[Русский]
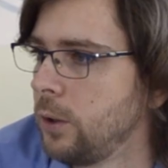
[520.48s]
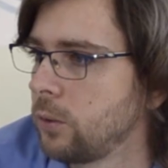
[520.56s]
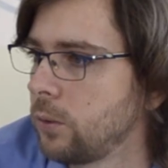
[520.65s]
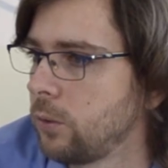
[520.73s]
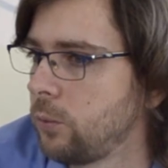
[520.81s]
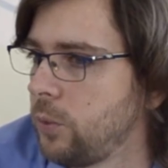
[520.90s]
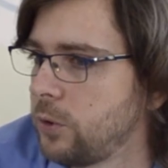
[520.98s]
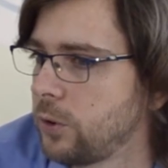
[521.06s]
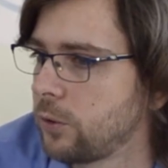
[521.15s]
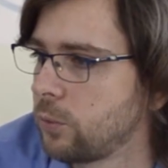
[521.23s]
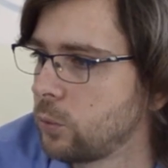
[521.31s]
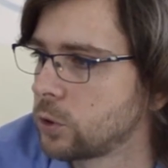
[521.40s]
То есть
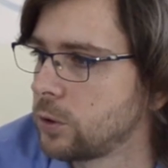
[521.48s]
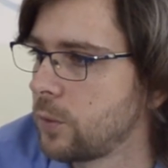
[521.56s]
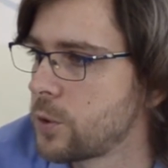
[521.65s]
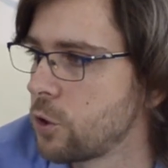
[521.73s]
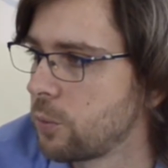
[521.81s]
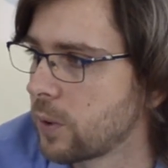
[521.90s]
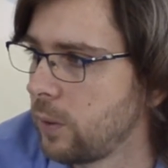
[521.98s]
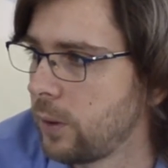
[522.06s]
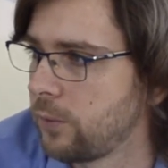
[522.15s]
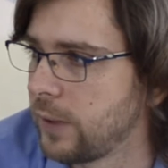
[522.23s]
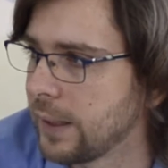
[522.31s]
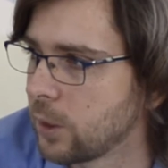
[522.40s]
Bittrex можно вообще
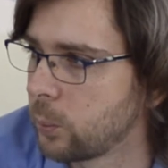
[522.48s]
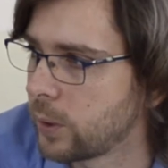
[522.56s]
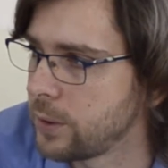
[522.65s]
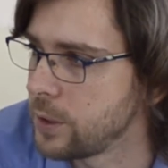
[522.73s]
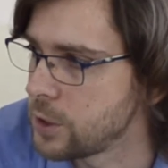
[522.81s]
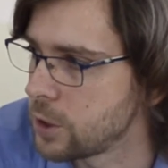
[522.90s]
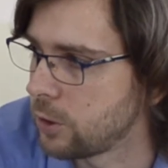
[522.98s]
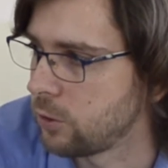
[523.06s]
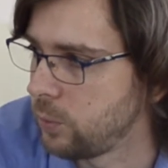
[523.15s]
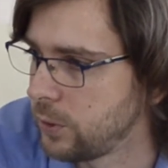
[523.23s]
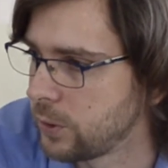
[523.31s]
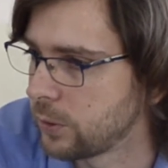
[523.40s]
управлять всей компанией
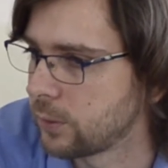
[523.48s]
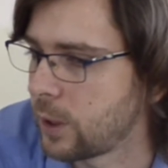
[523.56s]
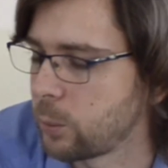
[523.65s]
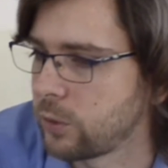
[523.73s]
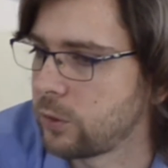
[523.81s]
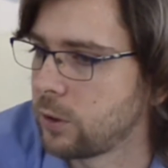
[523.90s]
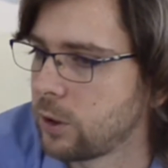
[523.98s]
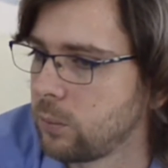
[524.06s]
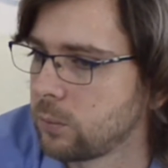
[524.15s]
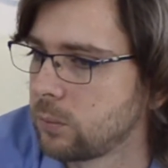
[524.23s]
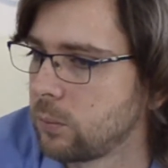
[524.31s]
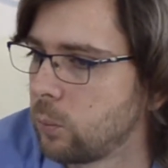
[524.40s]
через Bittrex. AMA
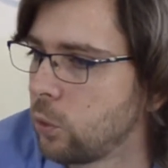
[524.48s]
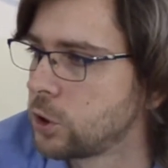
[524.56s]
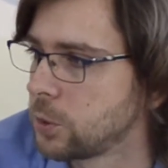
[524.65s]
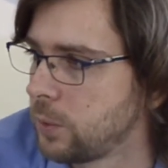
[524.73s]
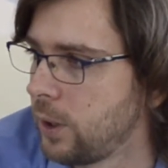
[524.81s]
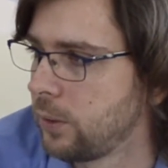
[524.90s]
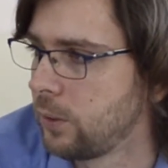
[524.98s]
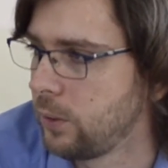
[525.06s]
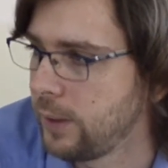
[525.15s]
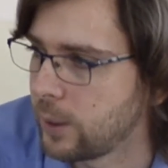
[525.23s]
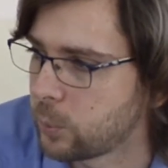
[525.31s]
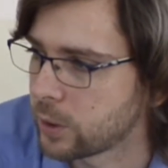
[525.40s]
CRM больше для,
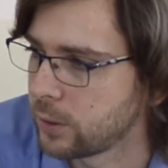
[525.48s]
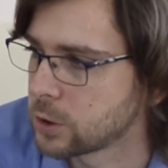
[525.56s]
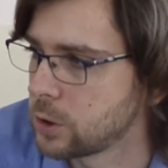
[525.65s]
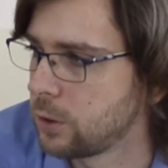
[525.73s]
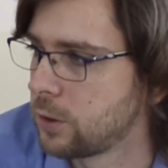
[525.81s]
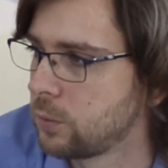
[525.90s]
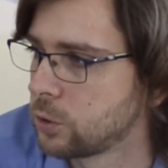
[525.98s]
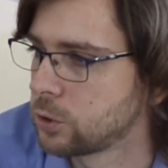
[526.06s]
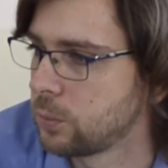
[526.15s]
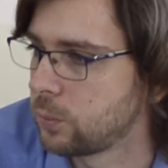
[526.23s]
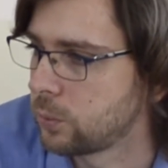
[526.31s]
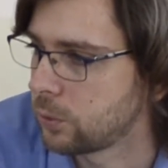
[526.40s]
для продажи, для того,
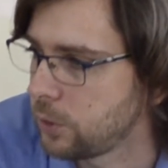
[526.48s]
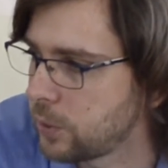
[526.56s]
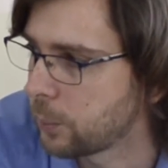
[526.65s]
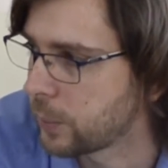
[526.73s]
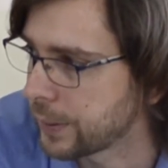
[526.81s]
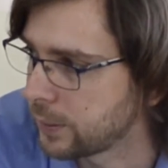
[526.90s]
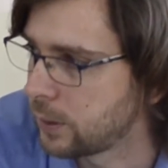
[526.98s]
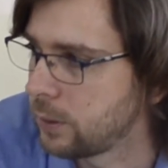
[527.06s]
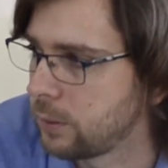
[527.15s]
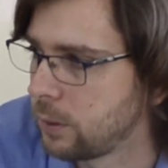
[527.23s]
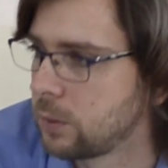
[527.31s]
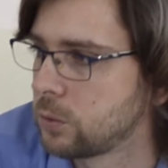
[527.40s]
чтобы вот именно
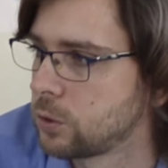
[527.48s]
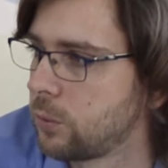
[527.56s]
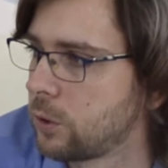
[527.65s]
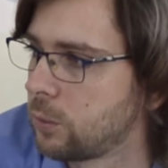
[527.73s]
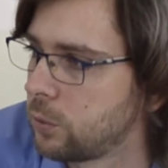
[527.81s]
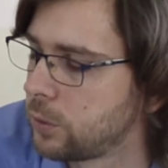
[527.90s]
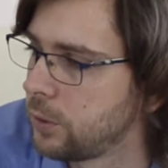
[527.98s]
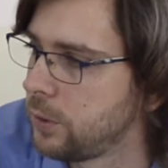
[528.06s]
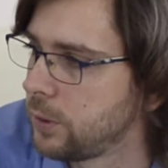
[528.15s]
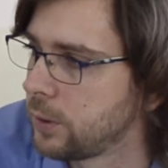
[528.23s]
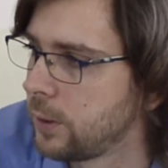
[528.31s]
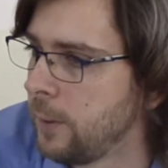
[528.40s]
продать, для того, чтобы заработать
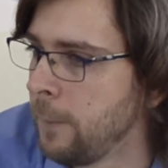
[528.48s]
деньги.